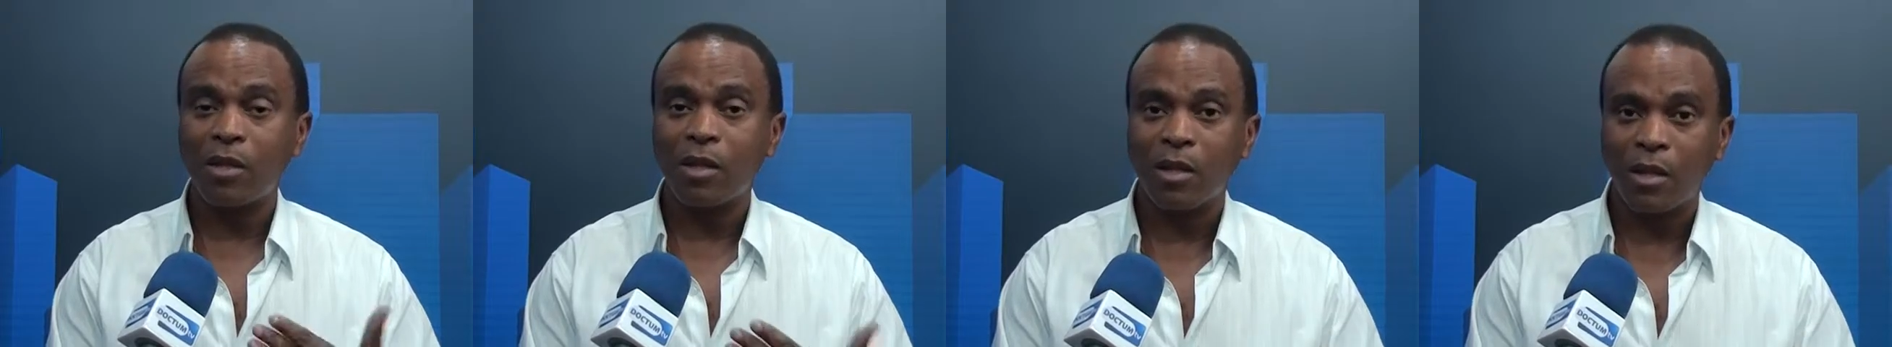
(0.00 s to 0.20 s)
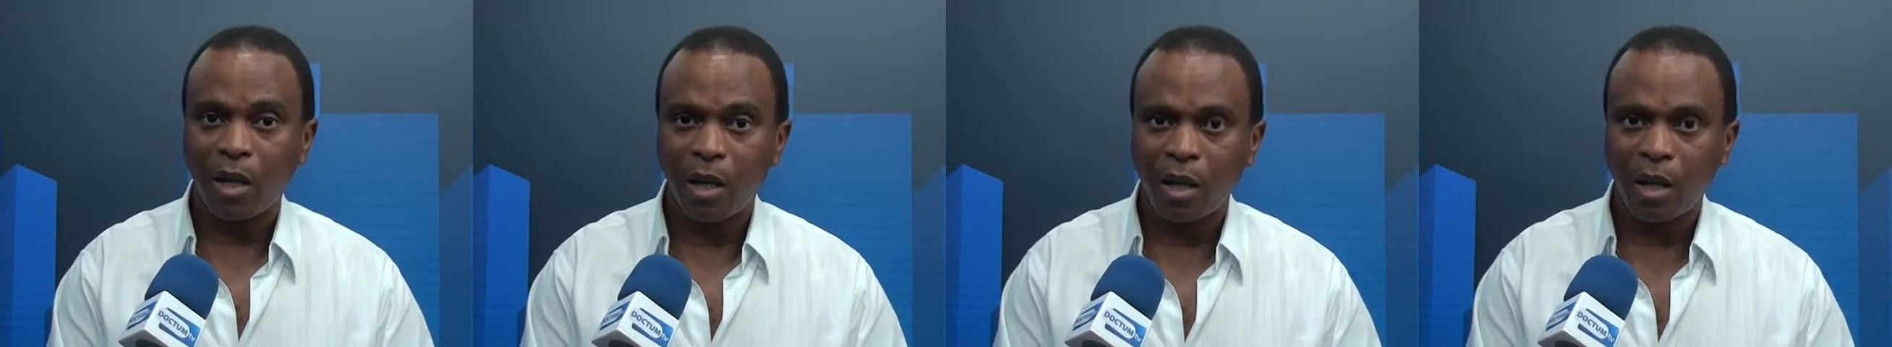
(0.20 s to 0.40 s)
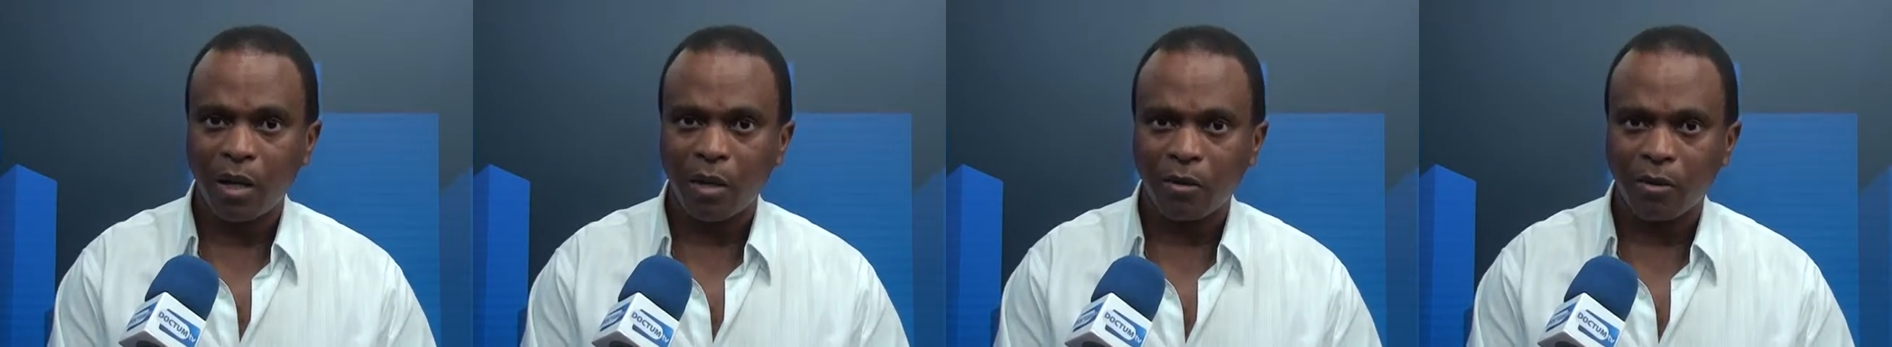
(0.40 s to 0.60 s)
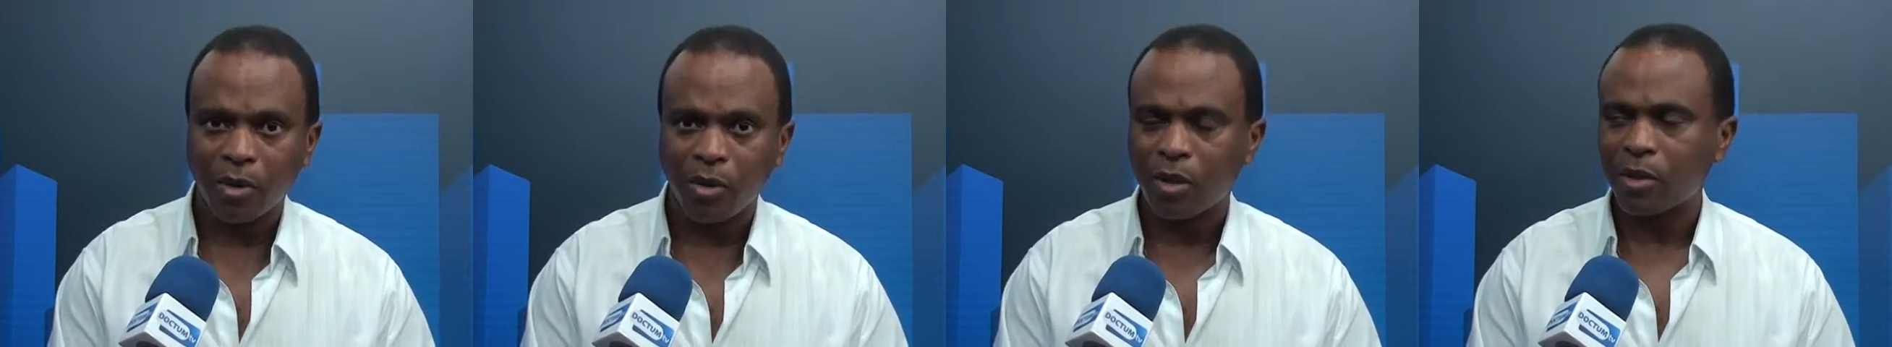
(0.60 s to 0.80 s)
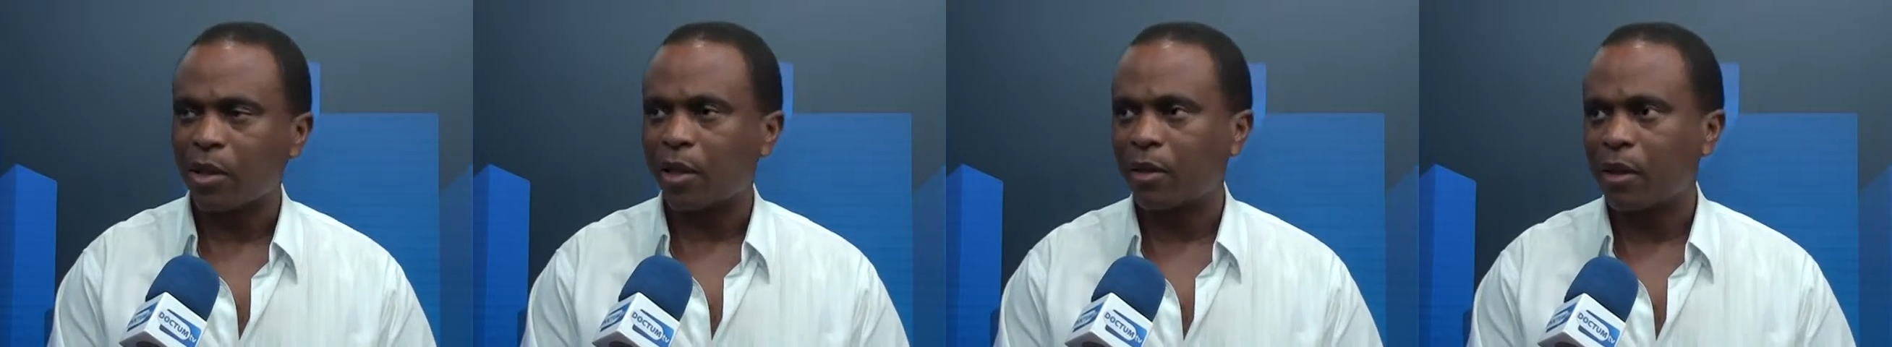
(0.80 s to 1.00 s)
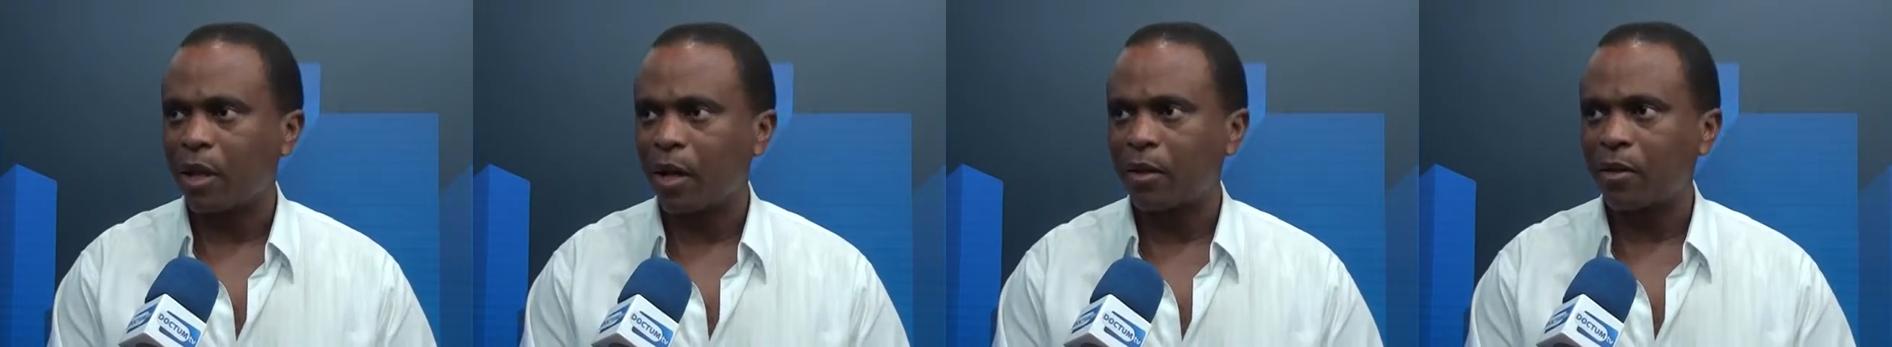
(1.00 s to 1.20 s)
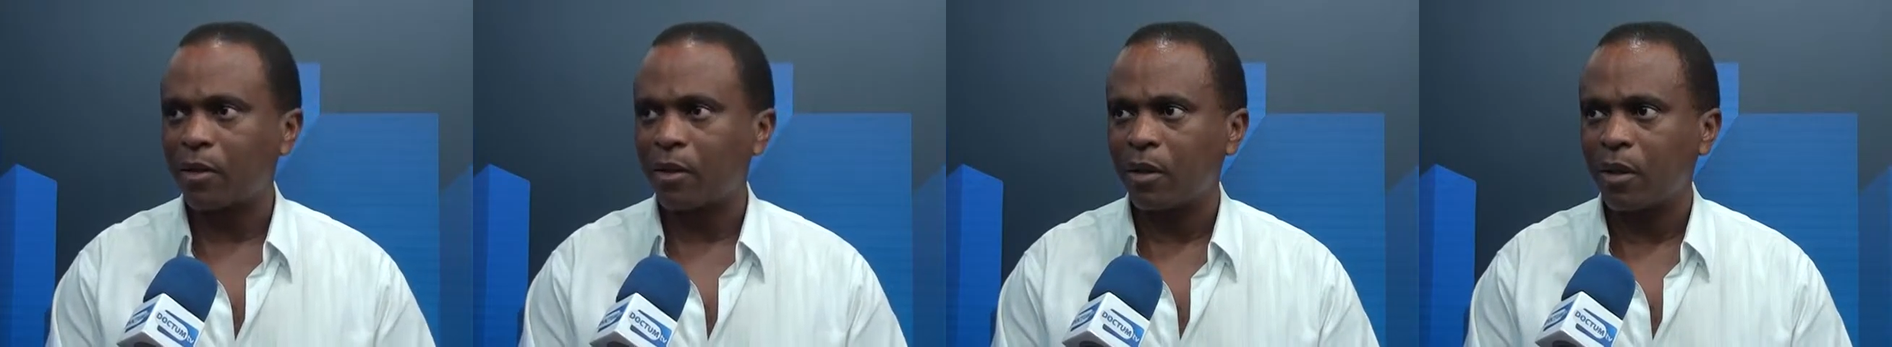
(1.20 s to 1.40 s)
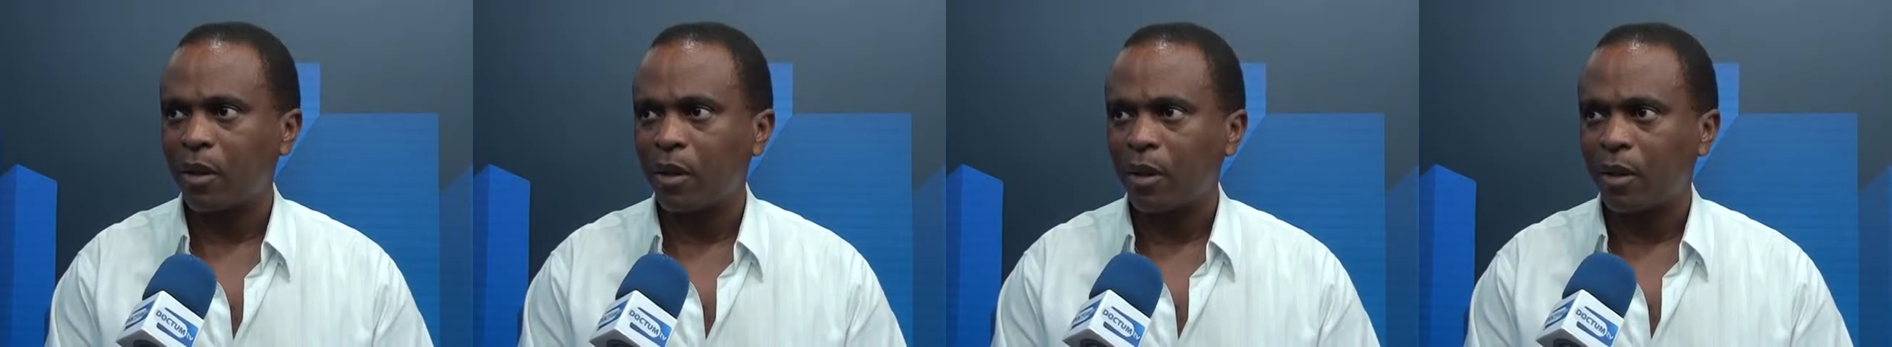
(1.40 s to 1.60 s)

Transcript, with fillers: sério com a sociedade,